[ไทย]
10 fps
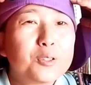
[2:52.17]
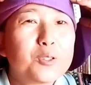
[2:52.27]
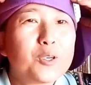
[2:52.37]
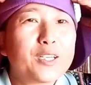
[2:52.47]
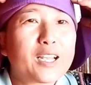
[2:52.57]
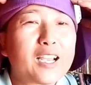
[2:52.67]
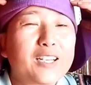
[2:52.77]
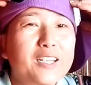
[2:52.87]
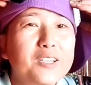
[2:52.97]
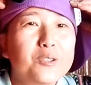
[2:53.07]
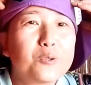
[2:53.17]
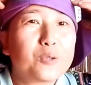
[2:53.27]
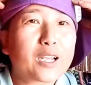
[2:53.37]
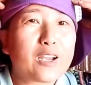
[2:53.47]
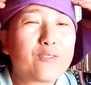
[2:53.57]
ทุกคนนะคะได้ดู
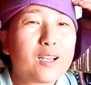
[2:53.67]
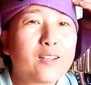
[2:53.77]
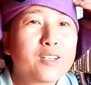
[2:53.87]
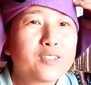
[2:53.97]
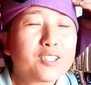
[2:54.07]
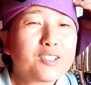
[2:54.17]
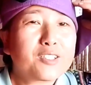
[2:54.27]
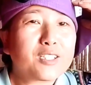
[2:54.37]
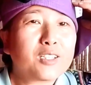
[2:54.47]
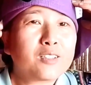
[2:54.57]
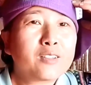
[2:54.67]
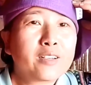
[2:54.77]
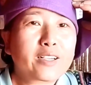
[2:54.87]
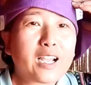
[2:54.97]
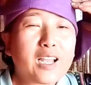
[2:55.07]
นะคะว่าที่จริง
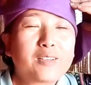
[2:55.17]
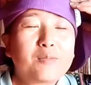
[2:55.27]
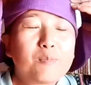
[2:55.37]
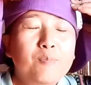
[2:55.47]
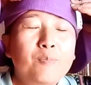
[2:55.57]
การ